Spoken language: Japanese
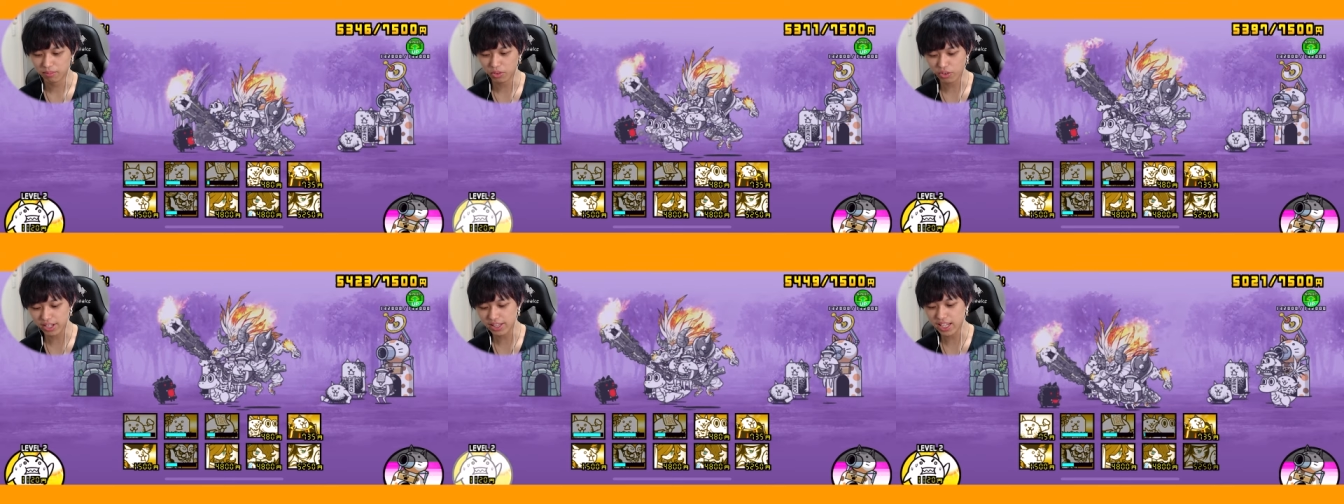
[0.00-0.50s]

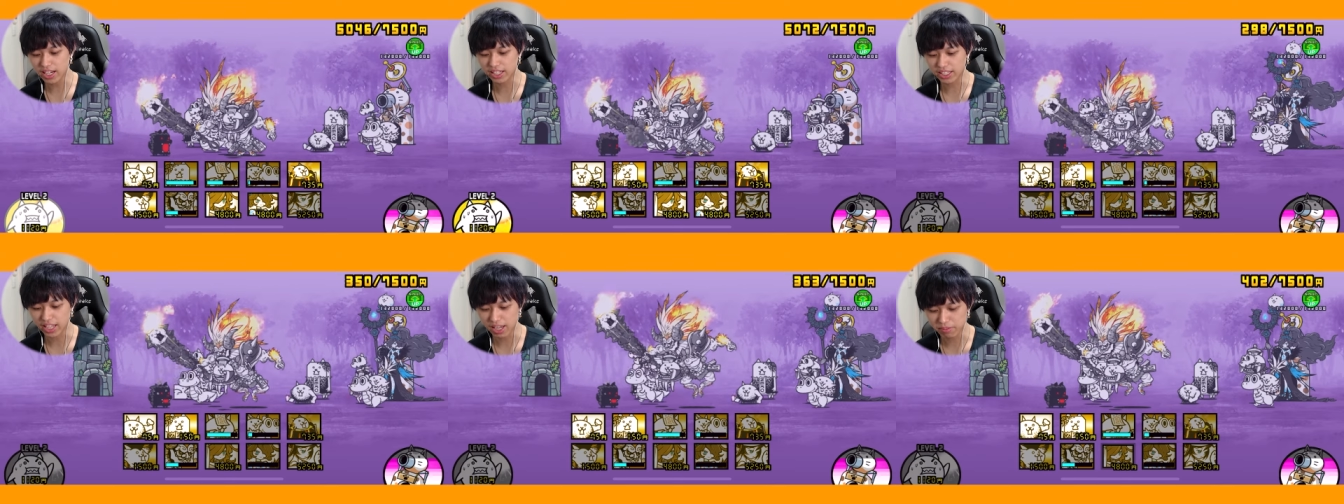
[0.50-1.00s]
俺の中で
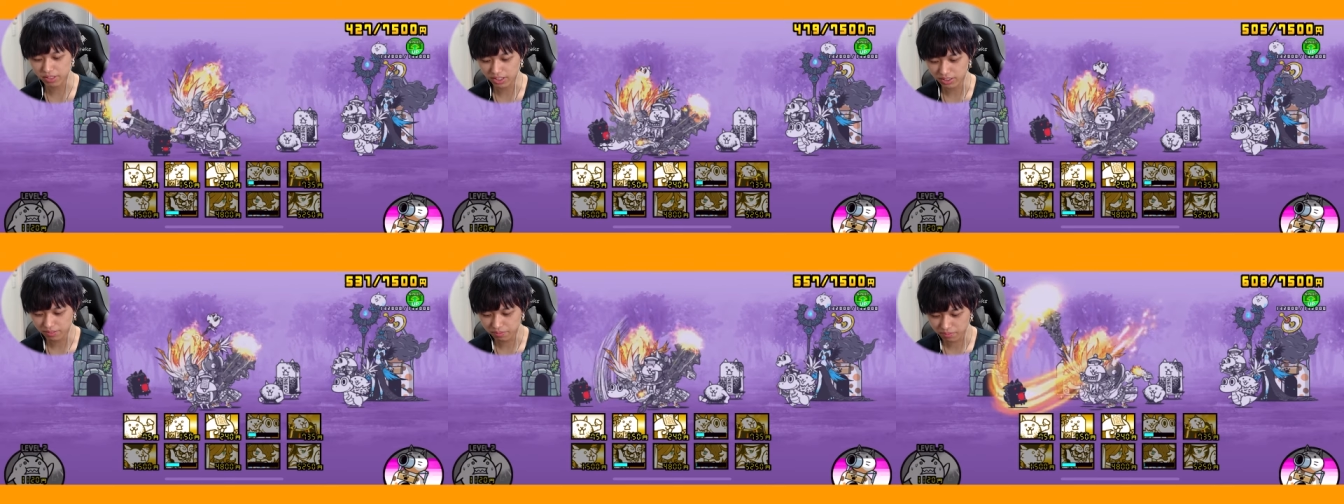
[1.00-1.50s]
はだいぶ
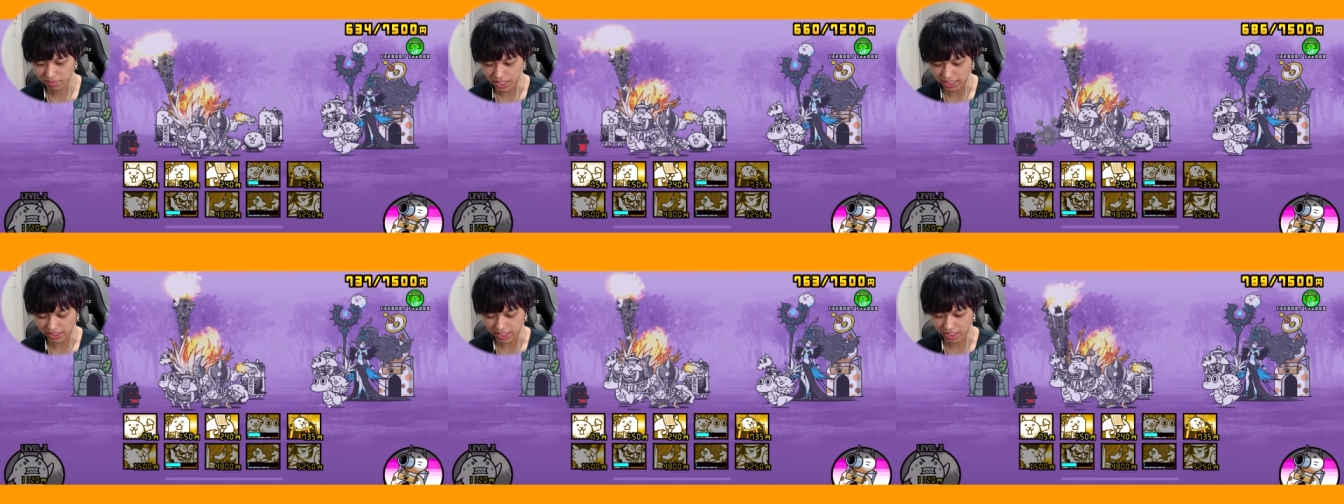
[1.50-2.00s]

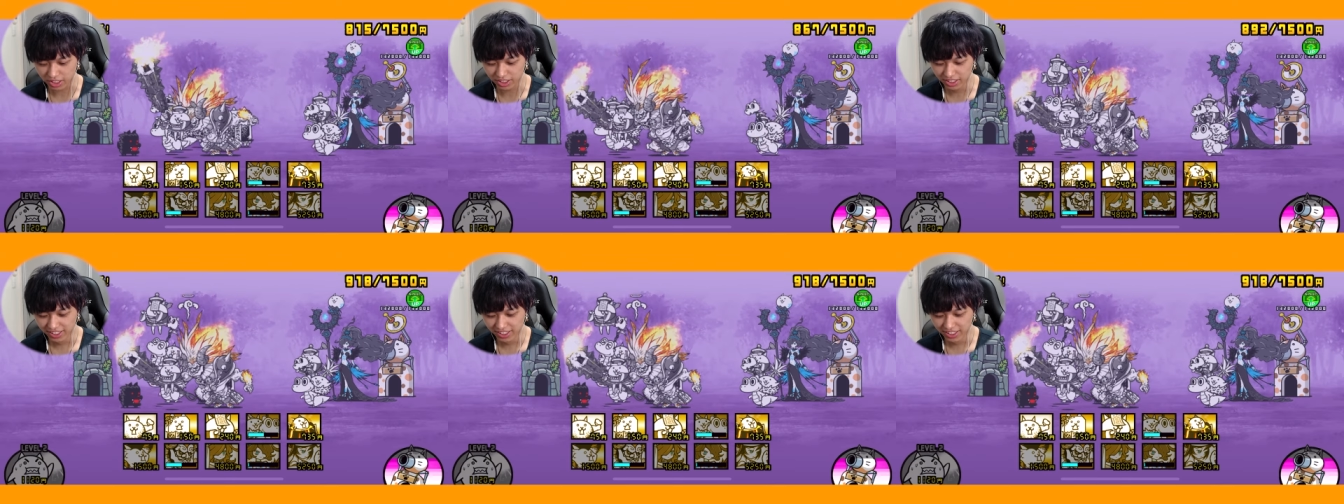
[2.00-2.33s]
やってる